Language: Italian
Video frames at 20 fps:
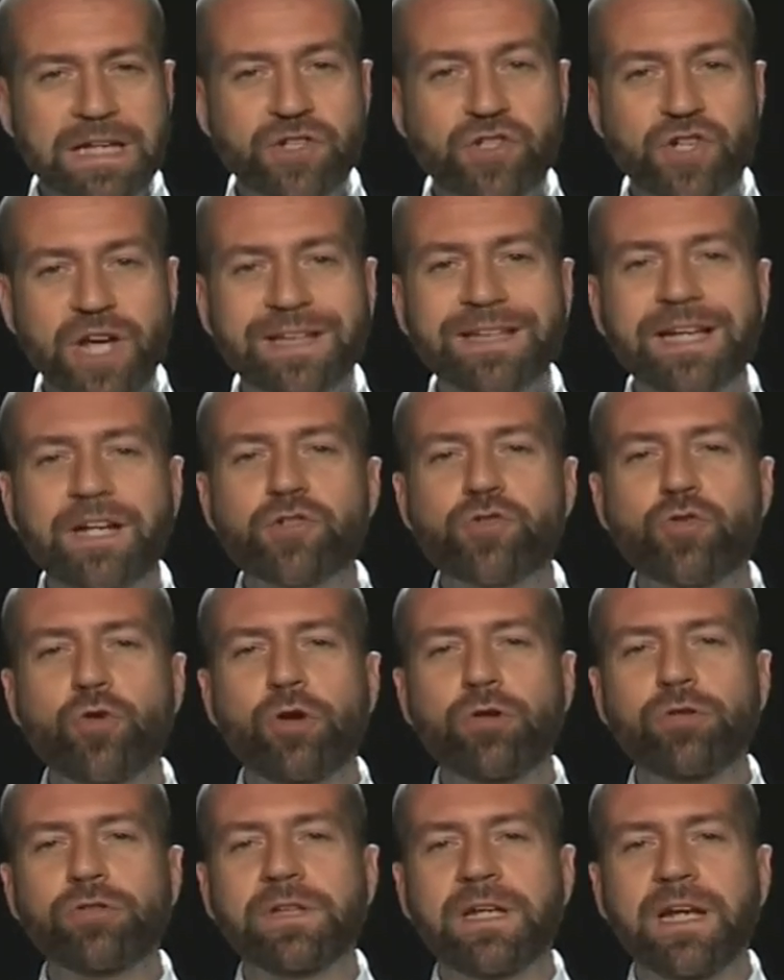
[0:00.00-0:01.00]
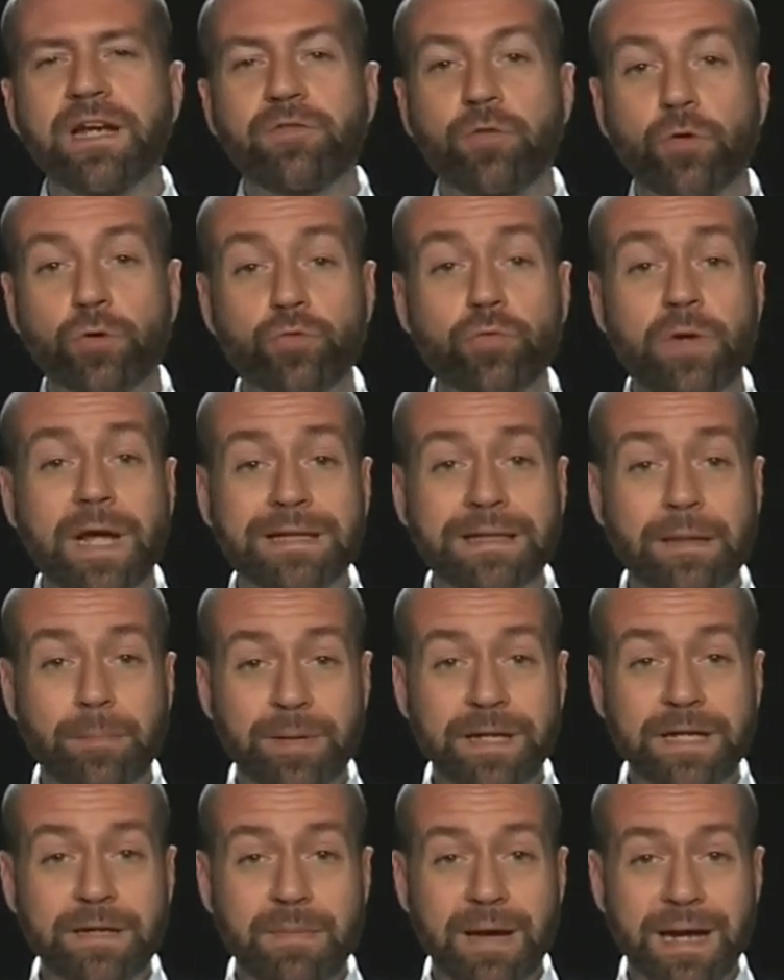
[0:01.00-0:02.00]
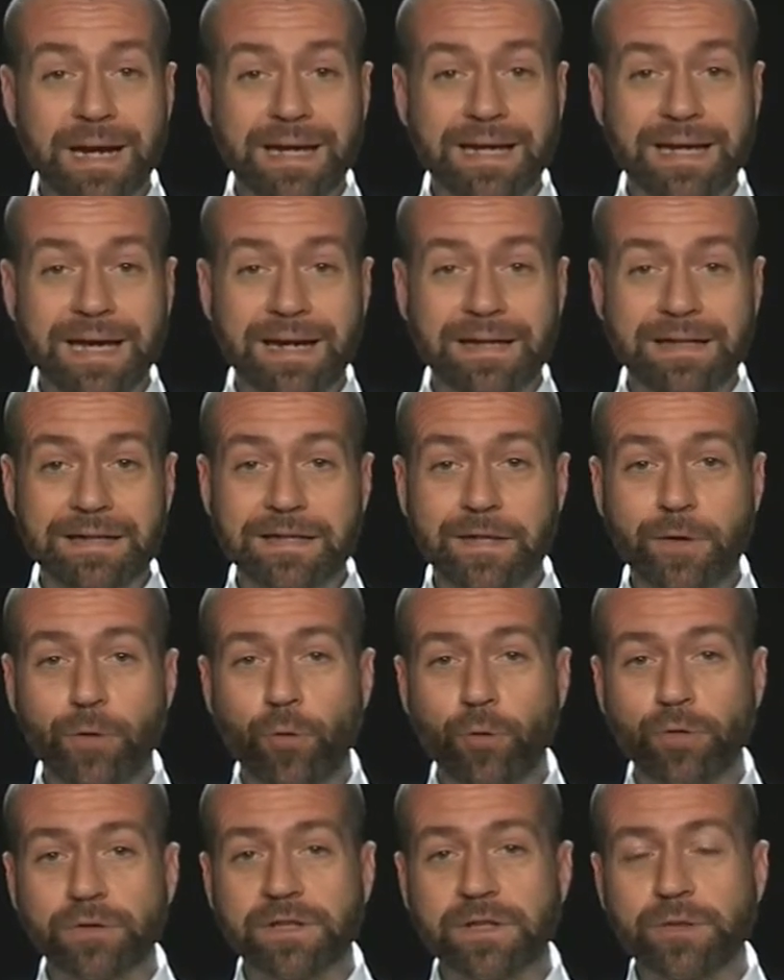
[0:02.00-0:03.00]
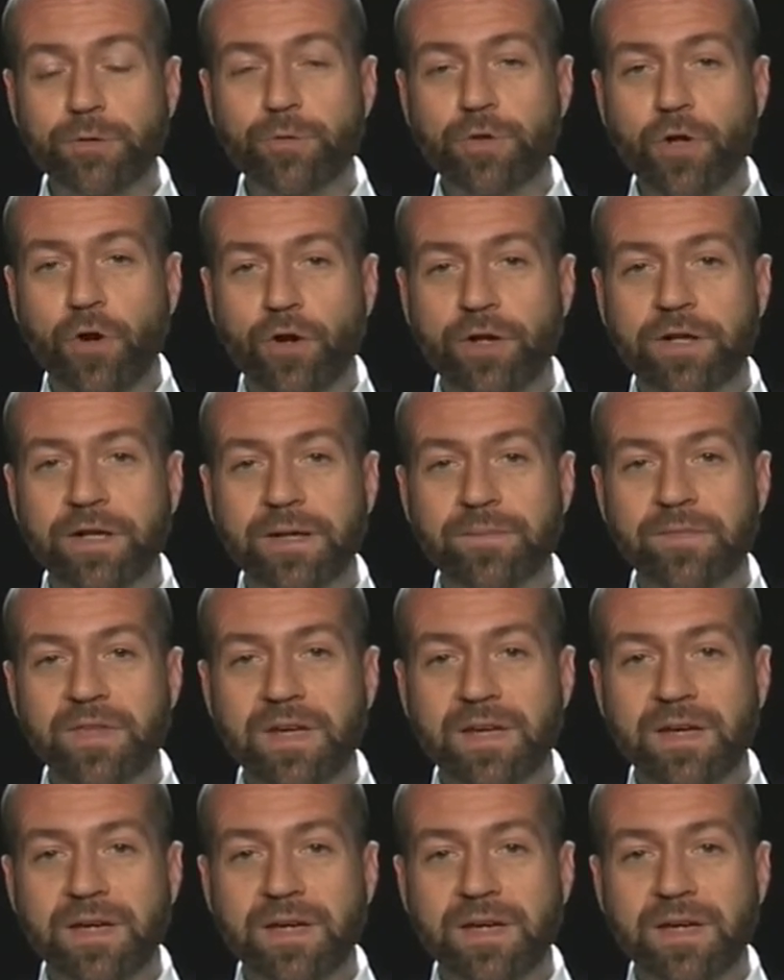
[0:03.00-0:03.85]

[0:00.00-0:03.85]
già dal giorno della fortunata prima alla Carnegie Hall di New York,